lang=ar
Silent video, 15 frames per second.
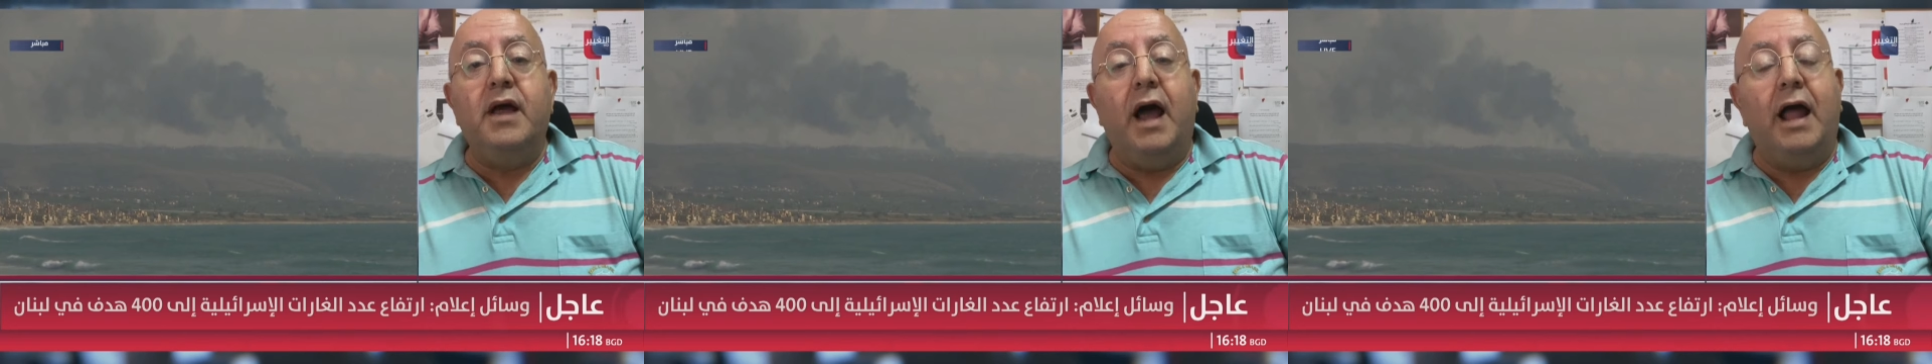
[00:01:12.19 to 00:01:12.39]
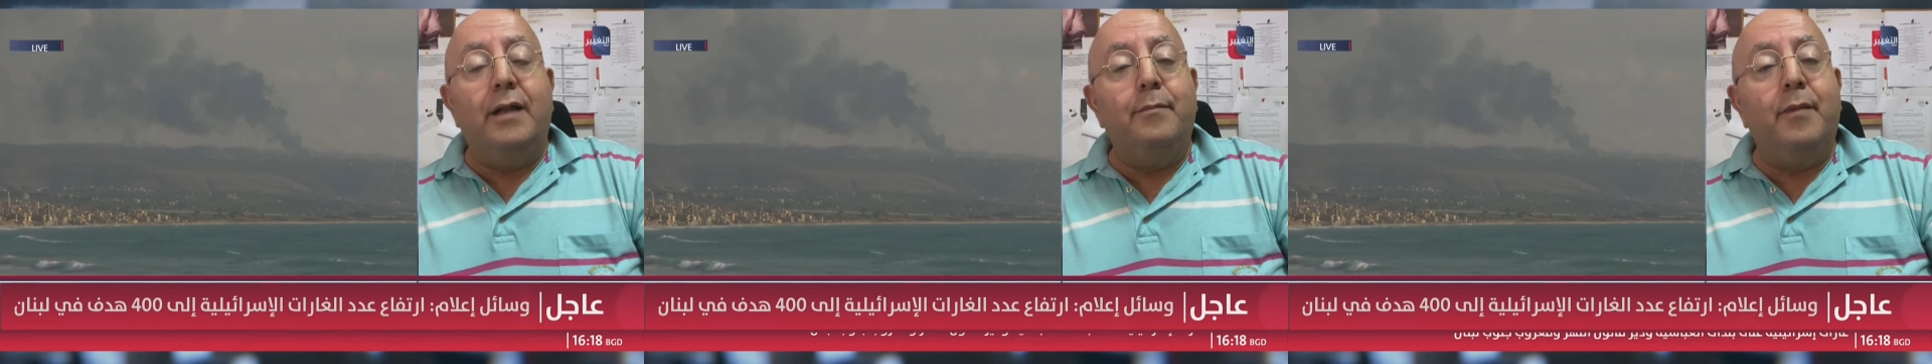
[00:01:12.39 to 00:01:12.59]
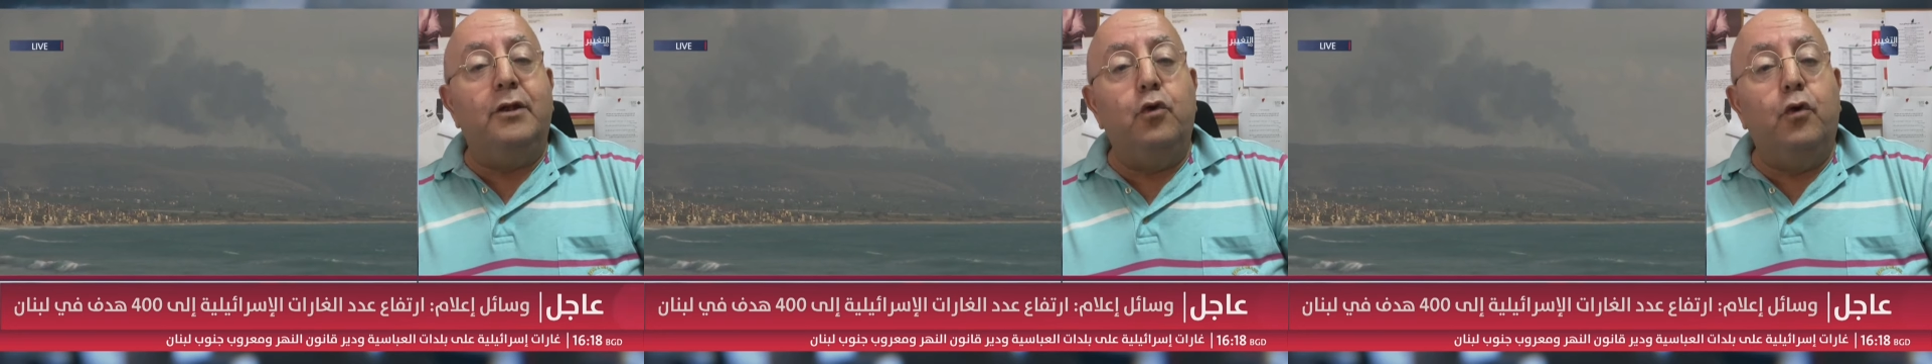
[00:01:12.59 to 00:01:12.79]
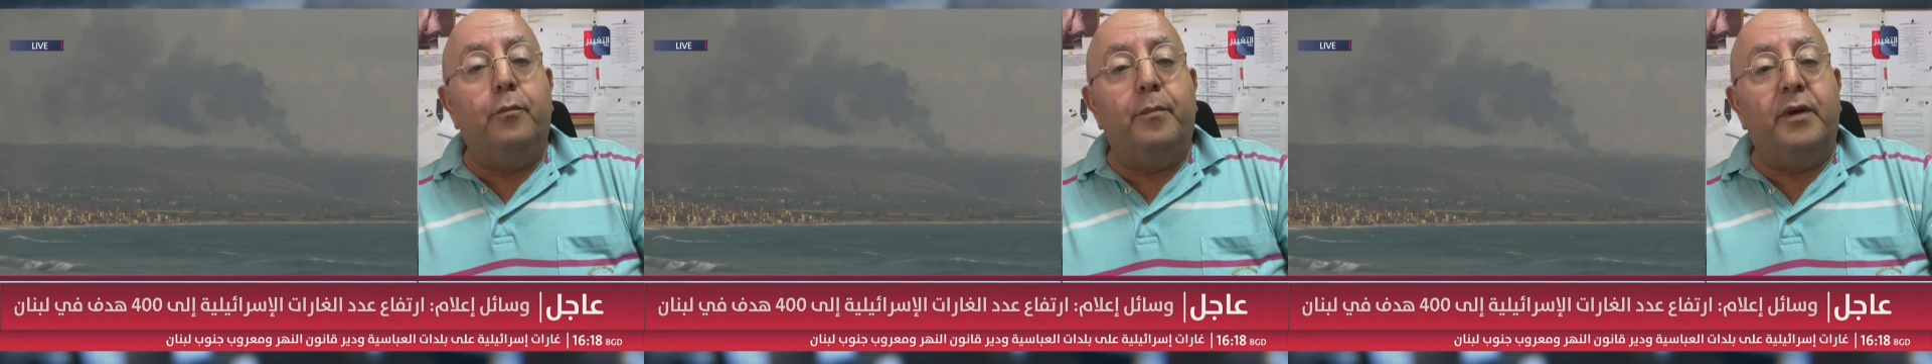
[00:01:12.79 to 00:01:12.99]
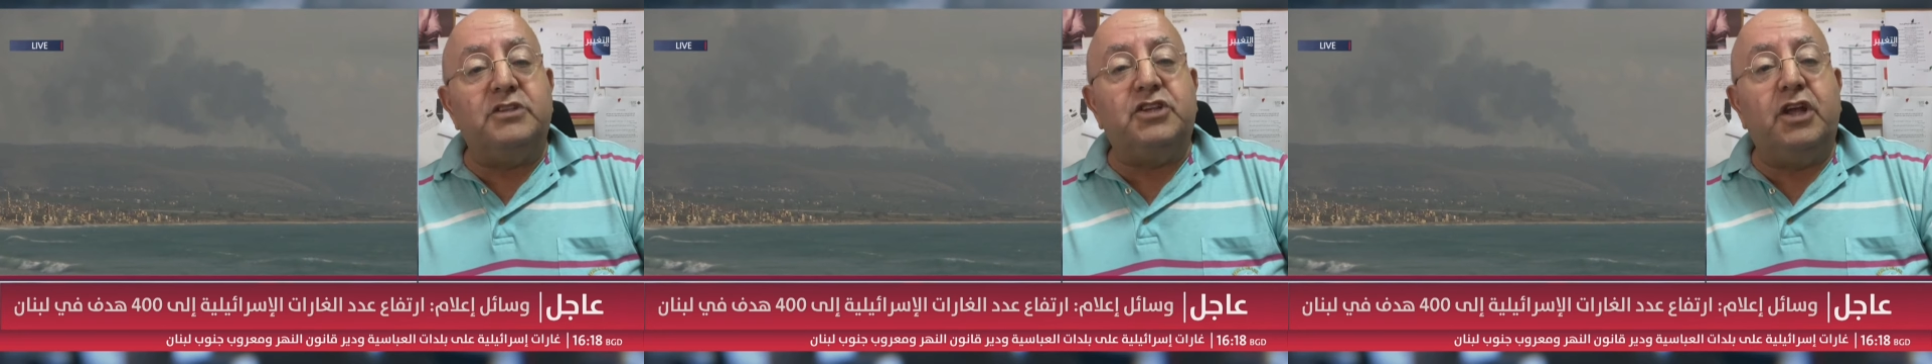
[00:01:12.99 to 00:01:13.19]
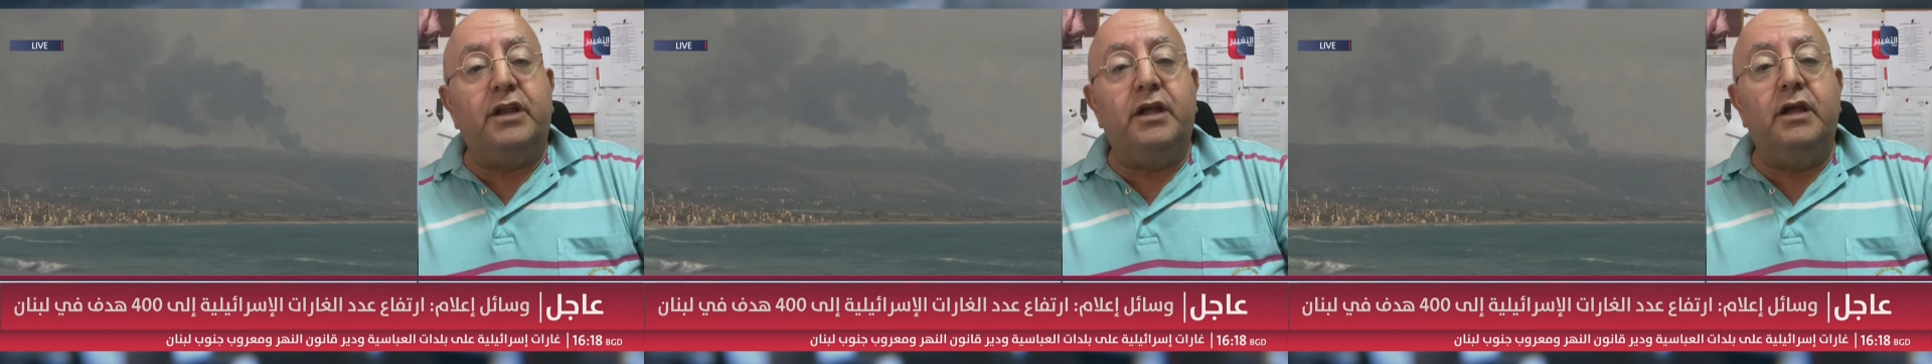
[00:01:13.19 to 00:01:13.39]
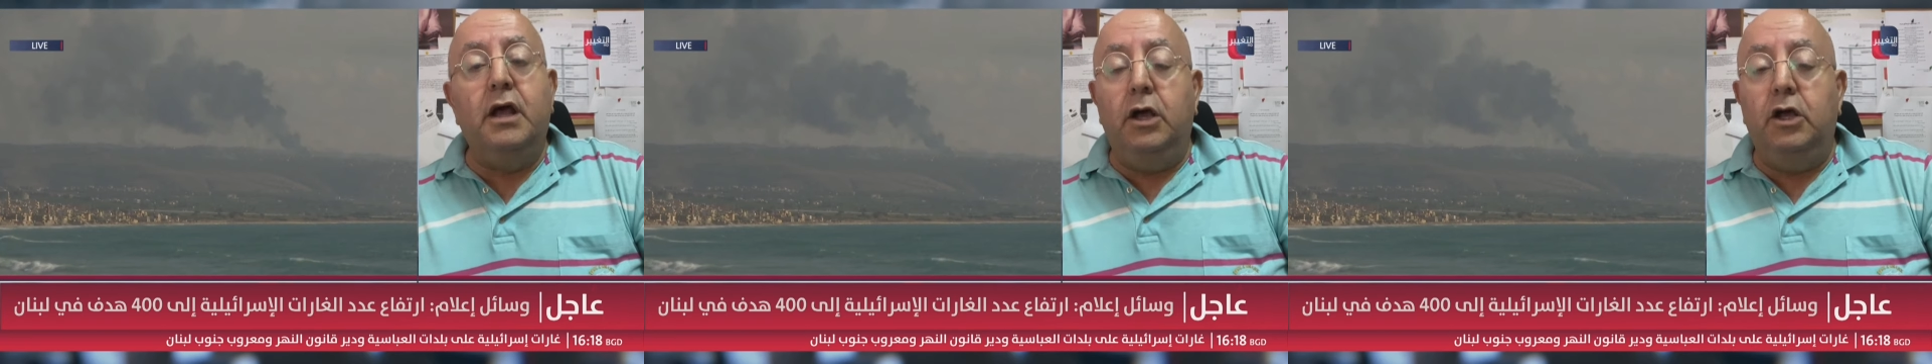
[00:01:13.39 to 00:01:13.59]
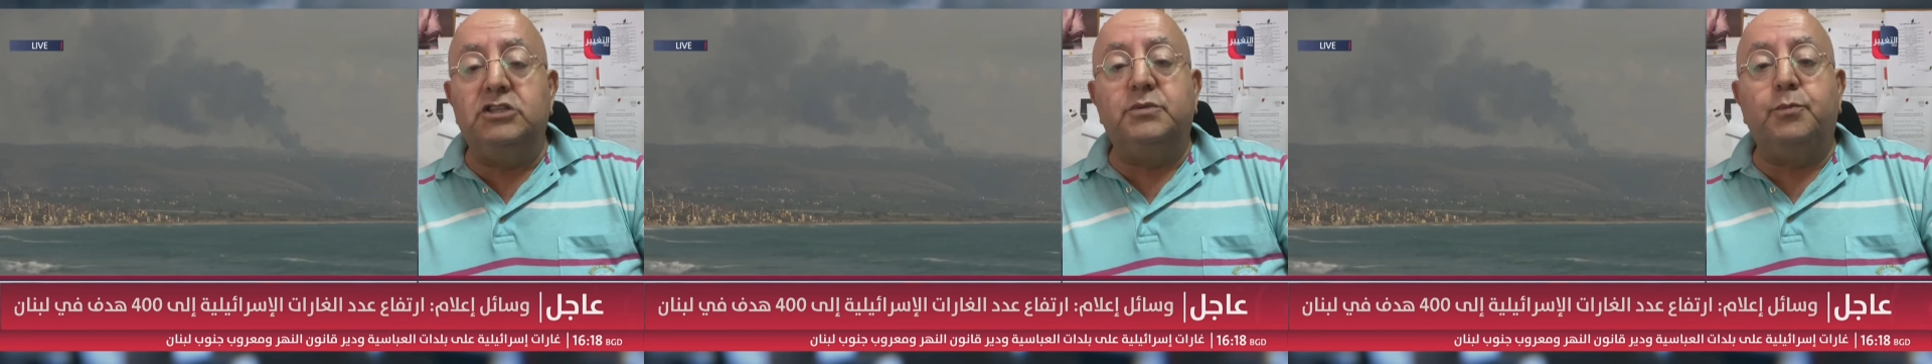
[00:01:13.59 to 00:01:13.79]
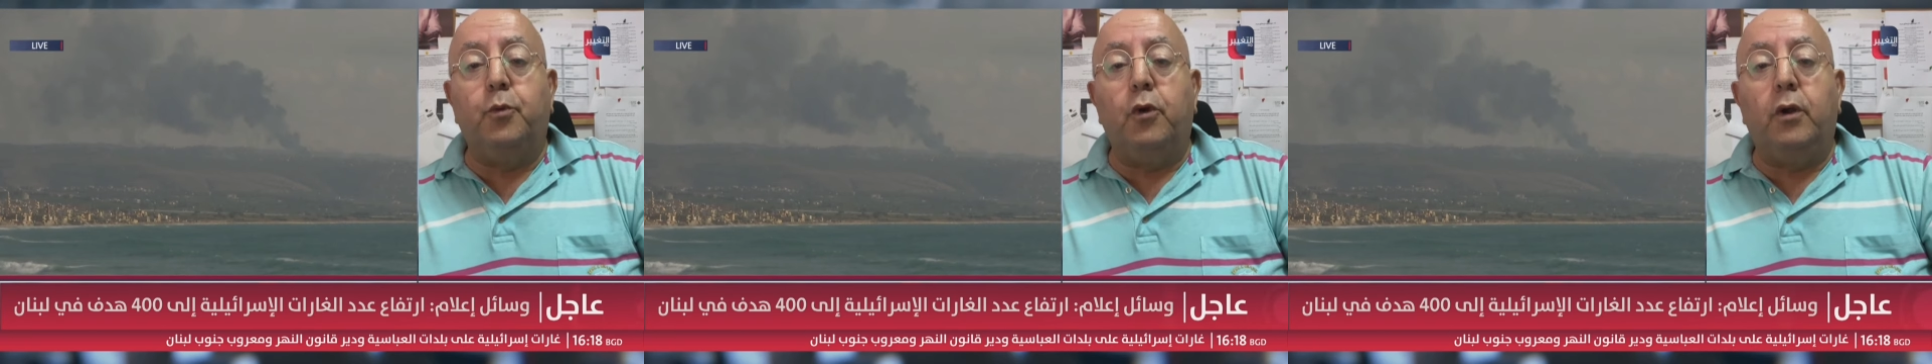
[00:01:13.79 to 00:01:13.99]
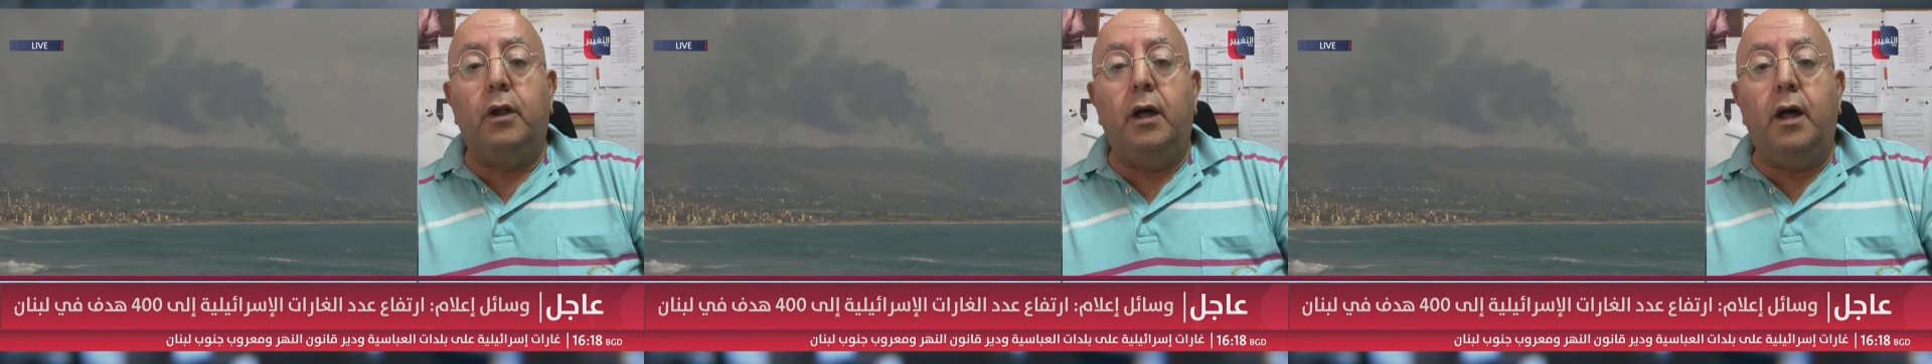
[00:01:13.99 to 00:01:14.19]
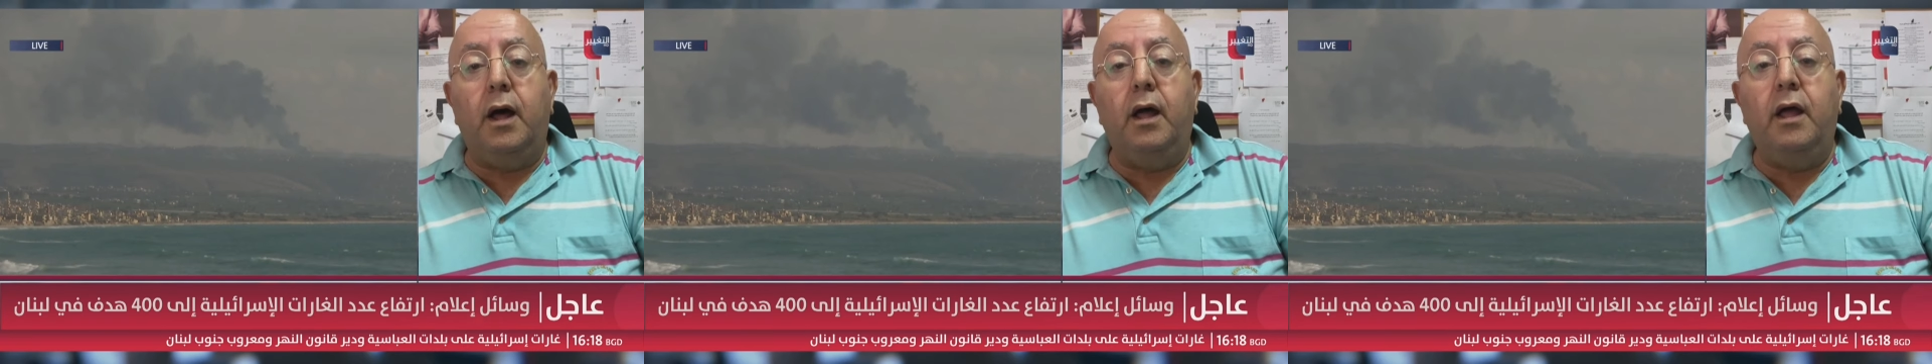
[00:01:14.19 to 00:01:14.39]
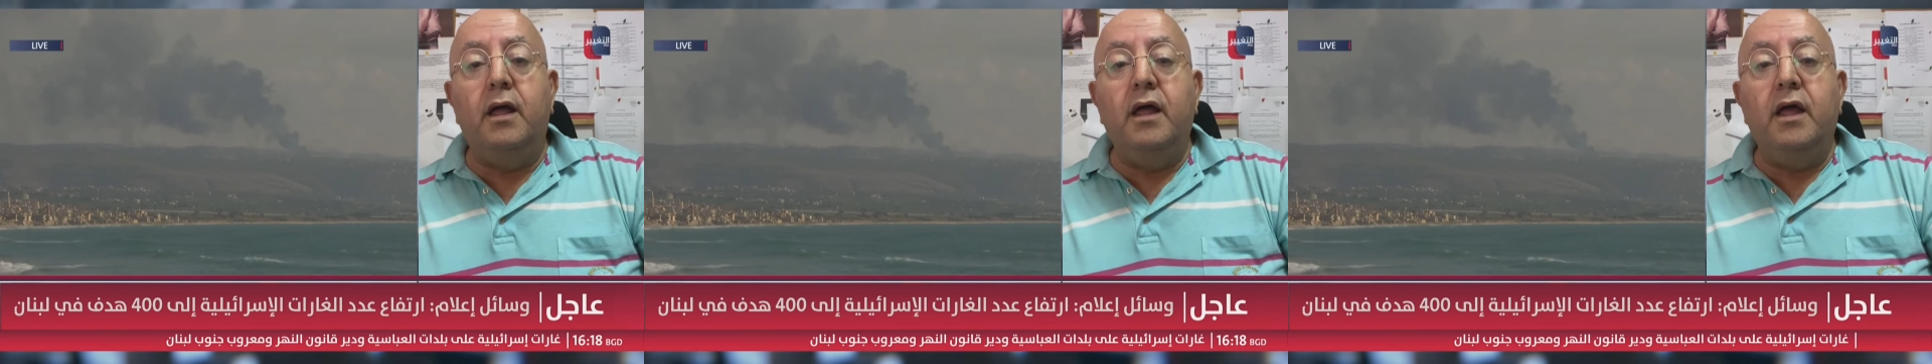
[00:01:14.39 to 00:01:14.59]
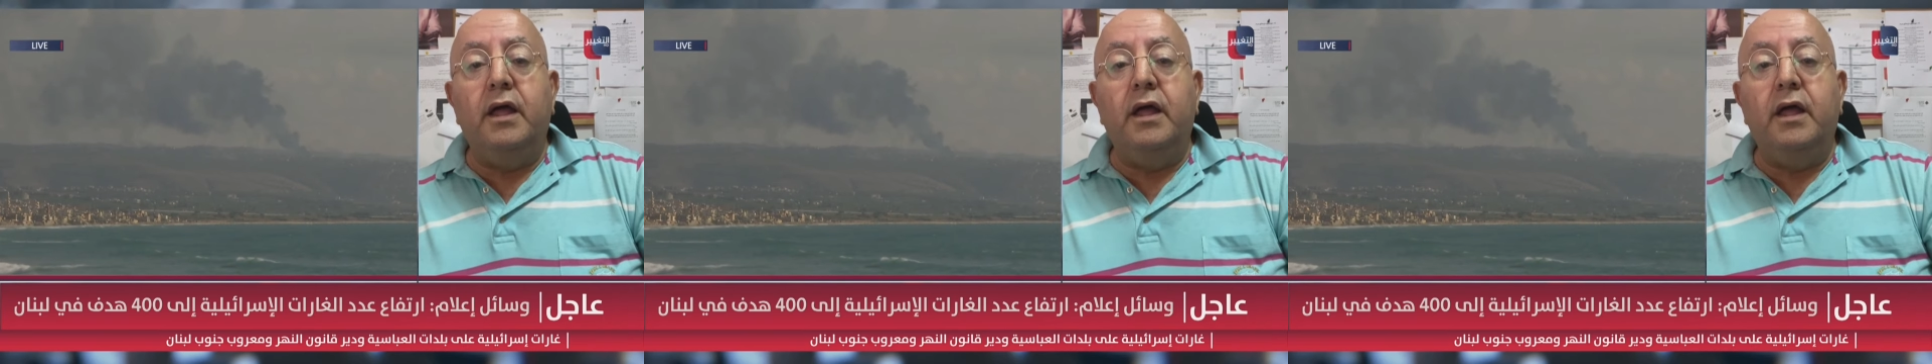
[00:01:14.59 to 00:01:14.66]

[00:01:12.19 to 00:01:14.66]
المليون بشري حزب الله